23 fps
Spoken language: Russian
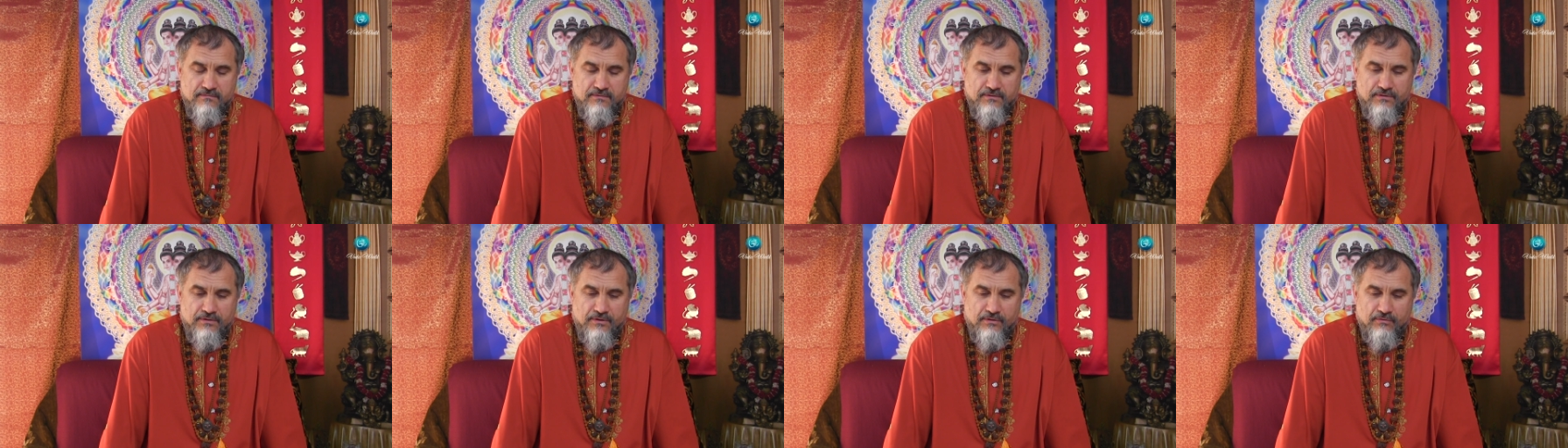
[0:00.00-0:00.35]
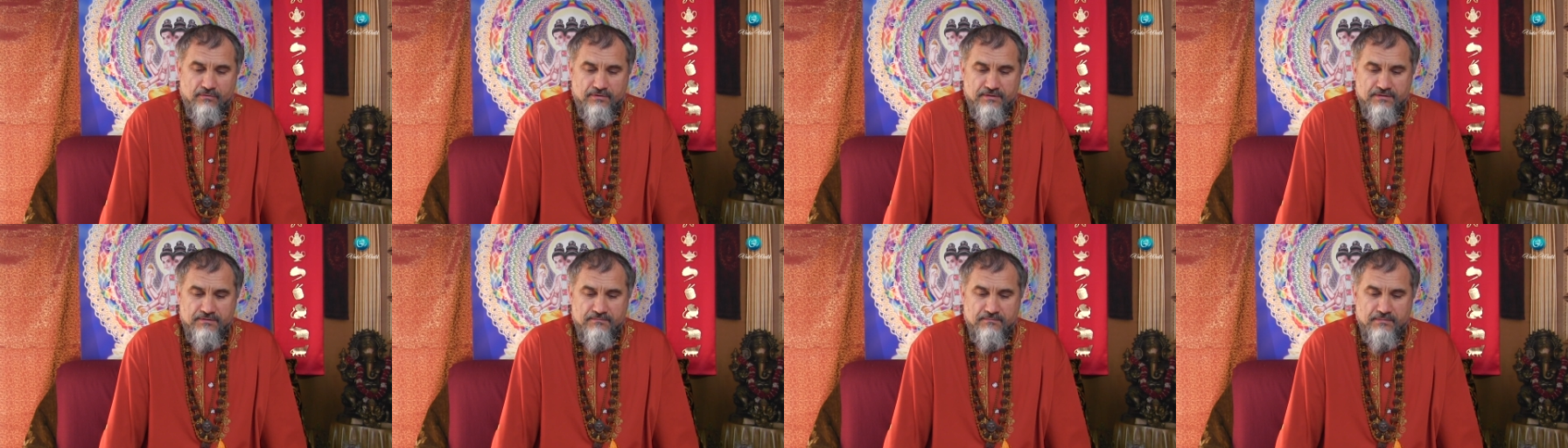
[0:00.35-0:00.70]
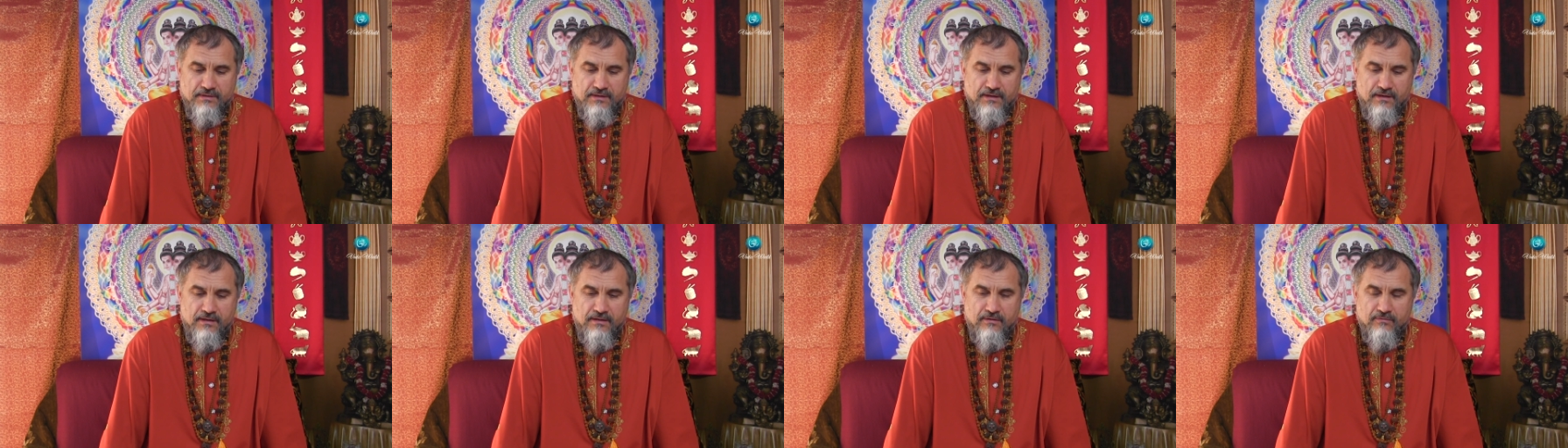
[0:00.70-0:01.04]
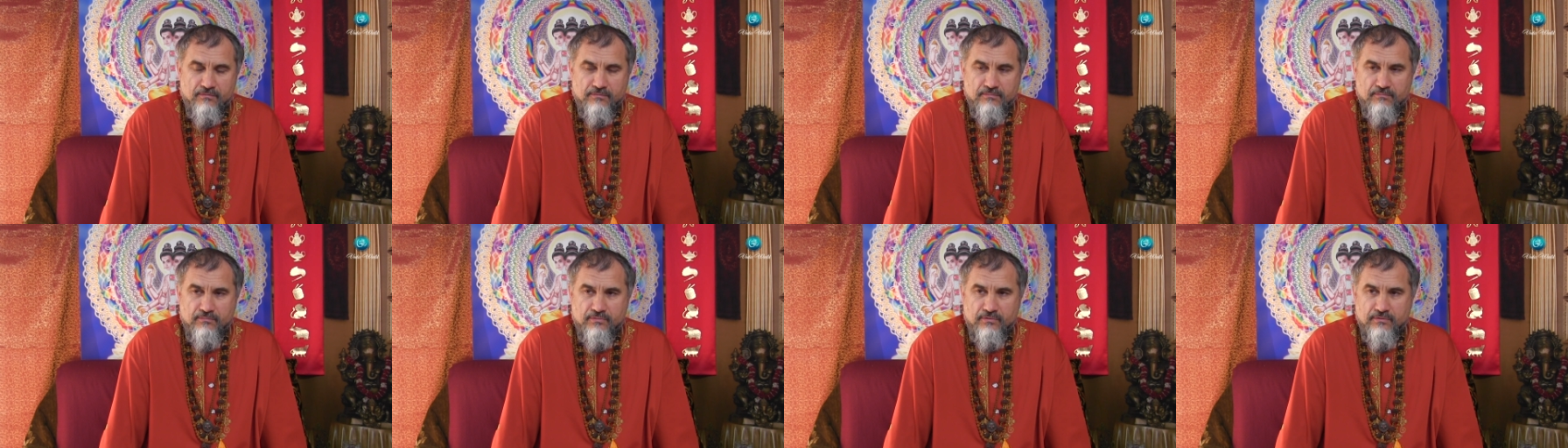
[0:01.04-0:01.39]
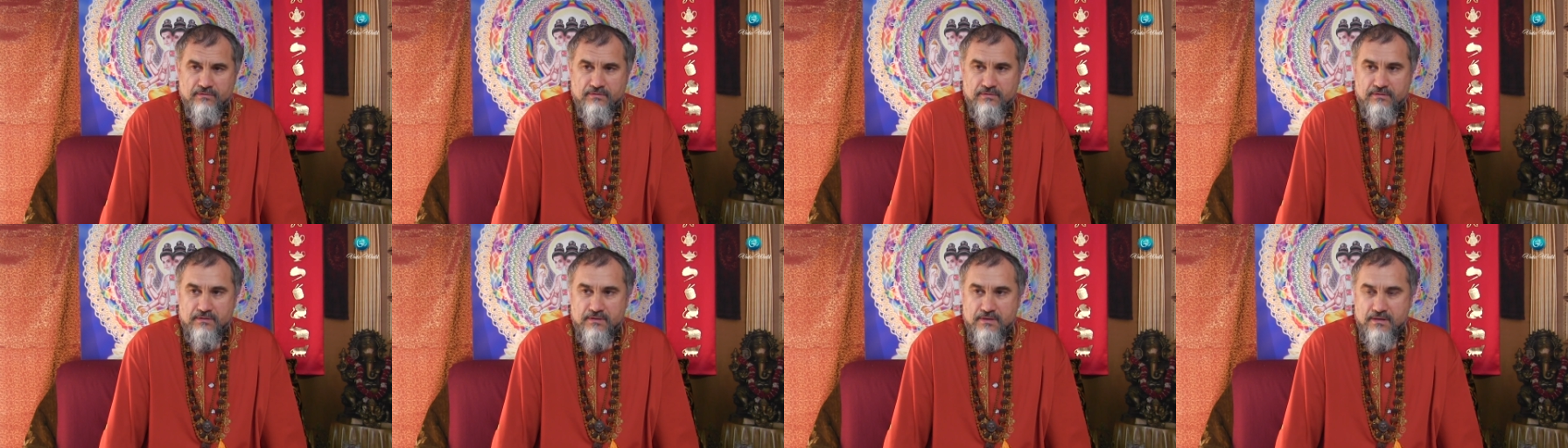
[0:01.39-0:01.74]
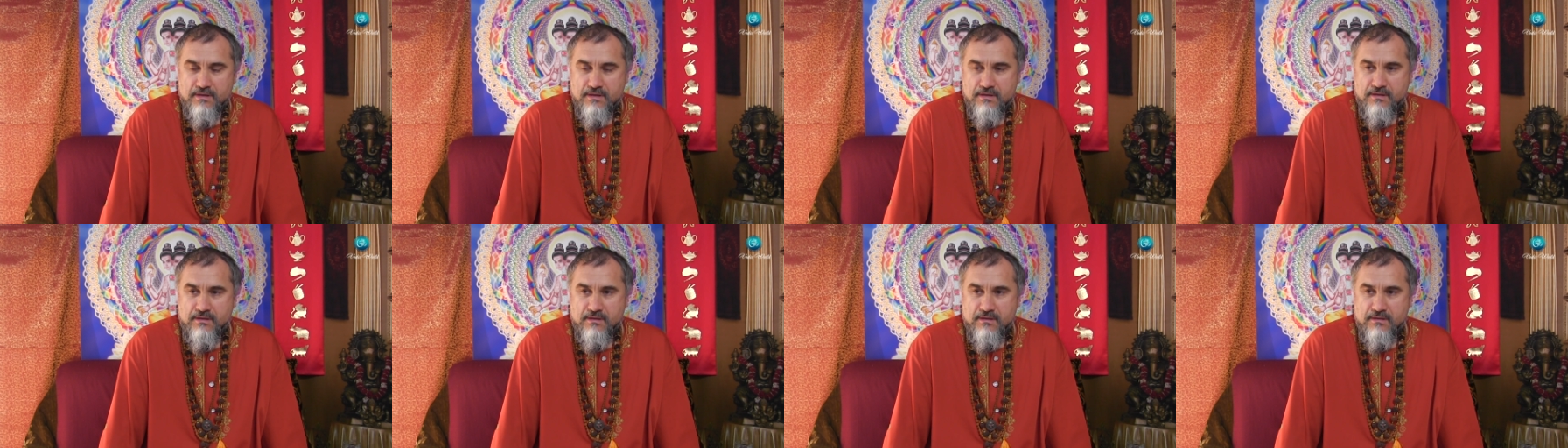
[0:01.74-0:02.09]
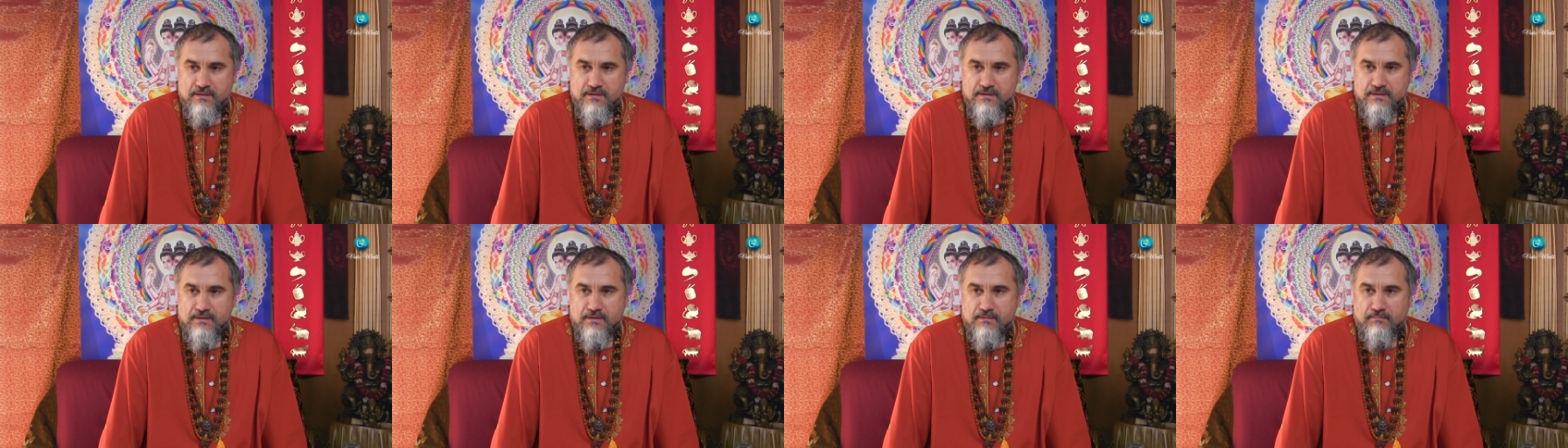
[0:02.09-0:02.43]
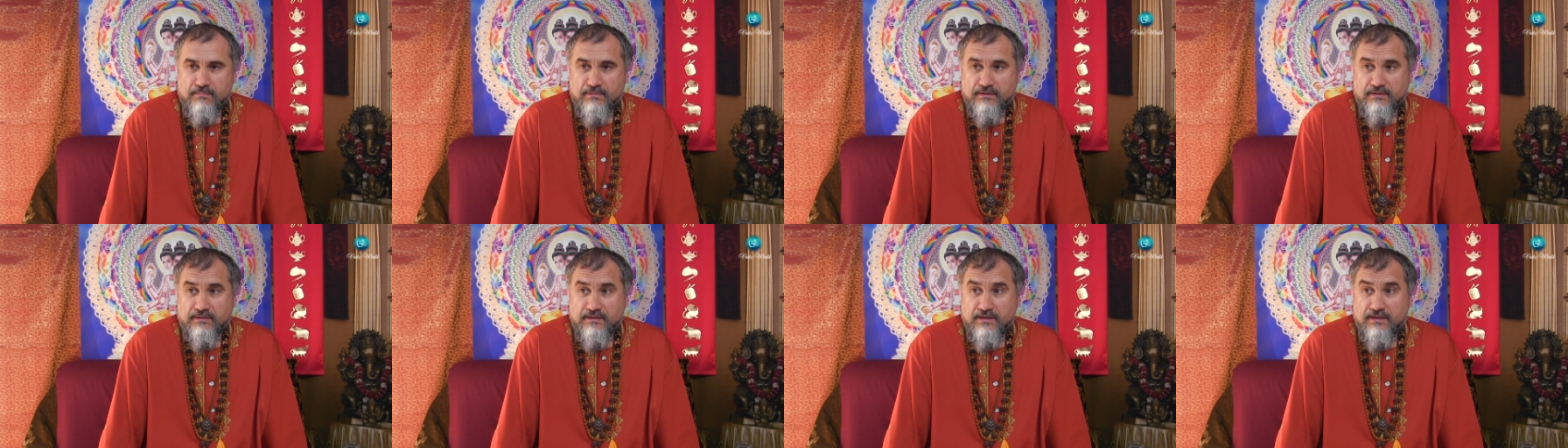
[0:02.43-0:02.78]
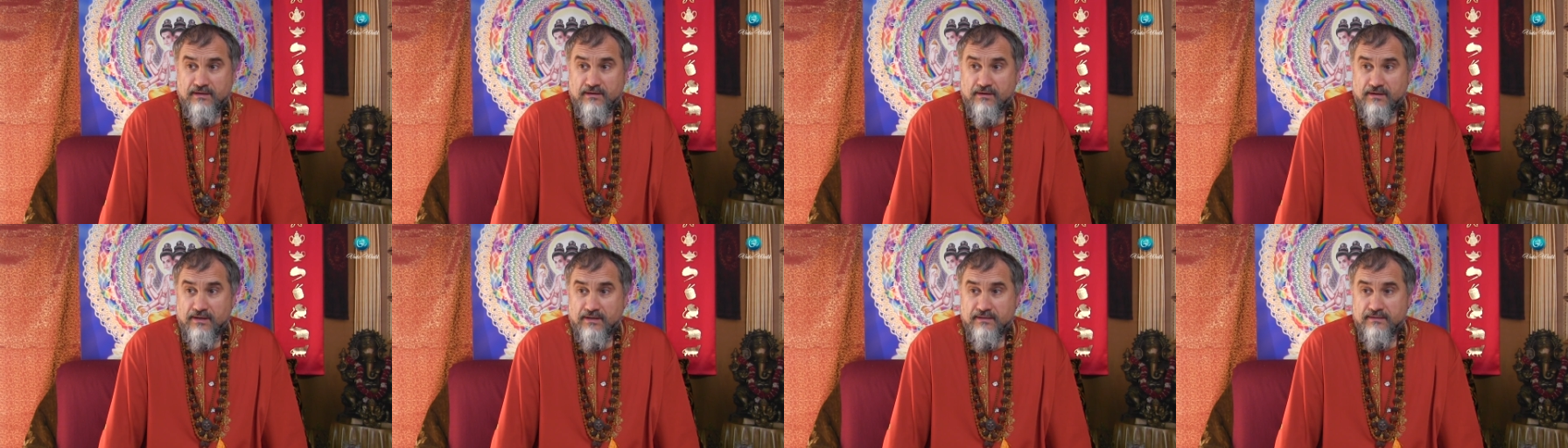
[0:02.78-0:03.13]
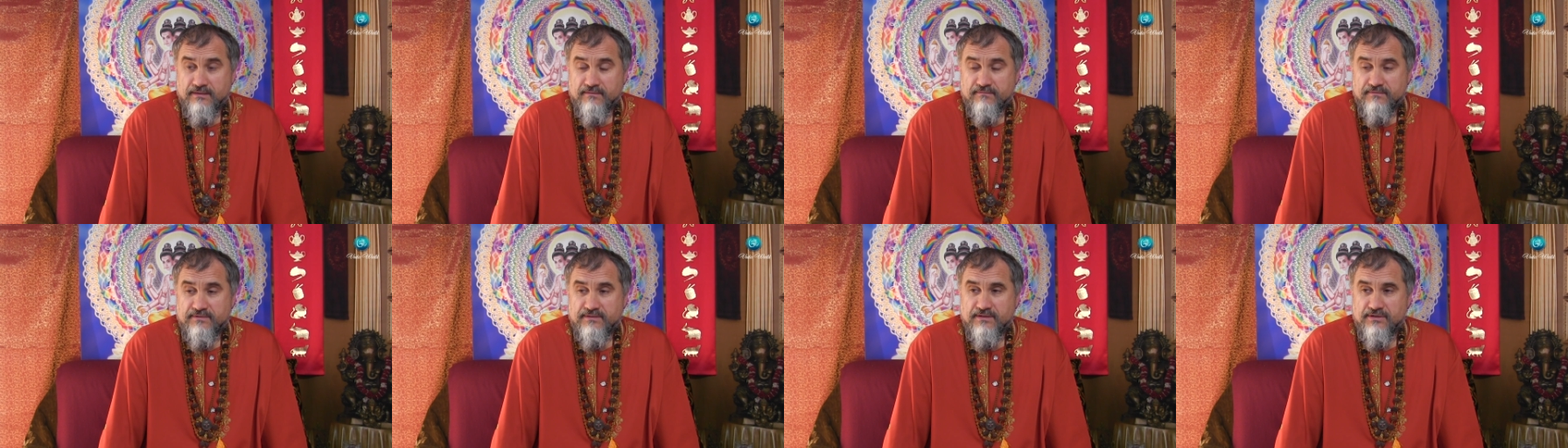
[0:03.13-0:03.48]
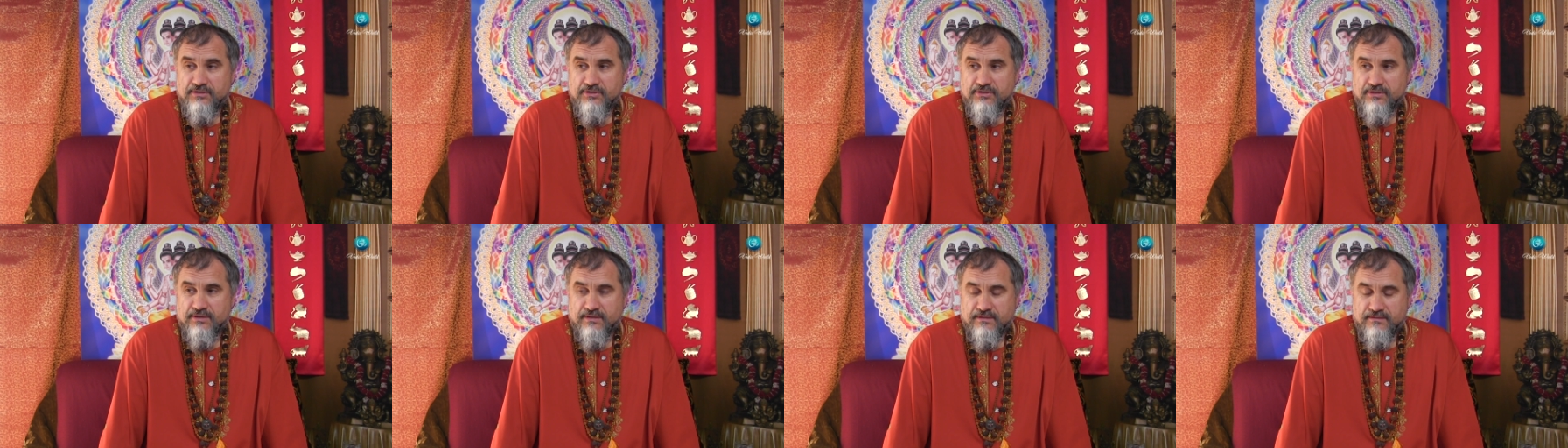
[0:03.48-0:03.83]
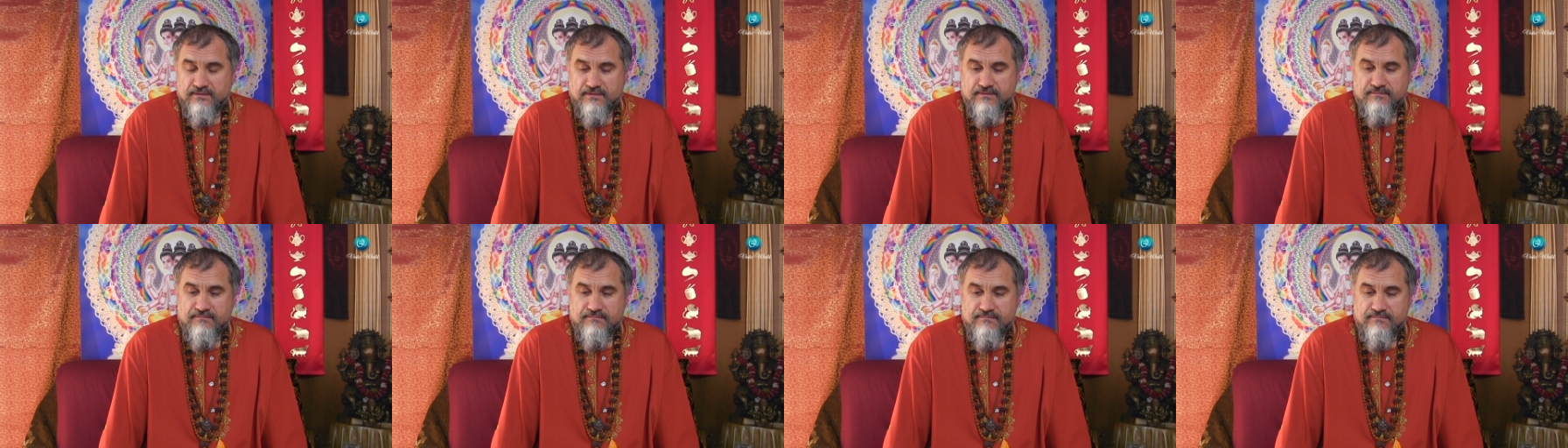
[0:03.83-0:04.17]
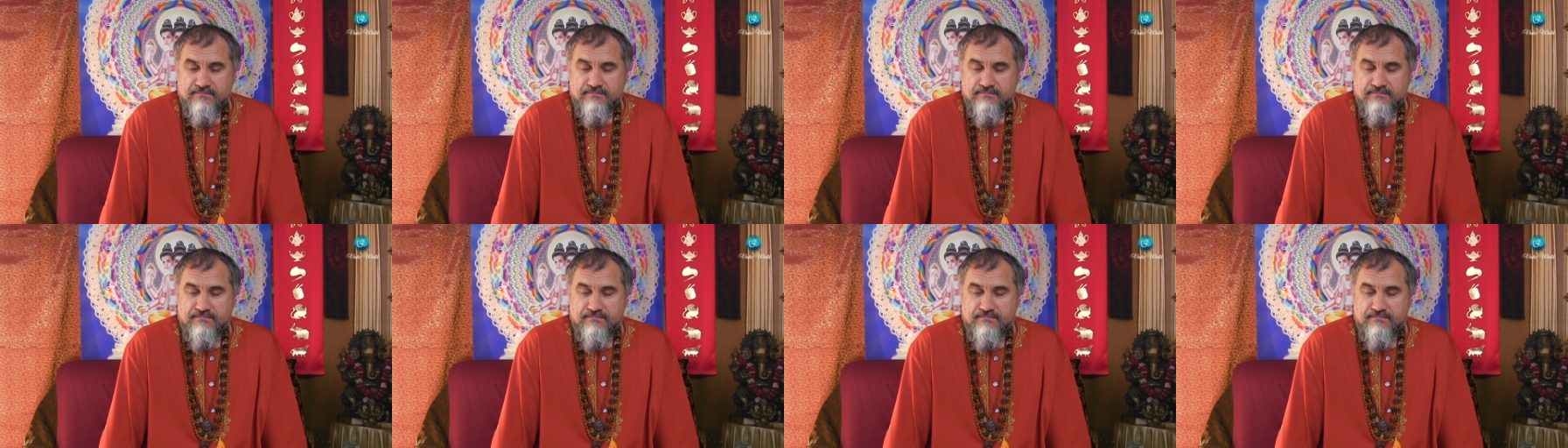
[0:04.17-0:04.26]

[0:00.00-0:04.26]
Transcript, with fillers: трех измерений, он будет многократно встречаться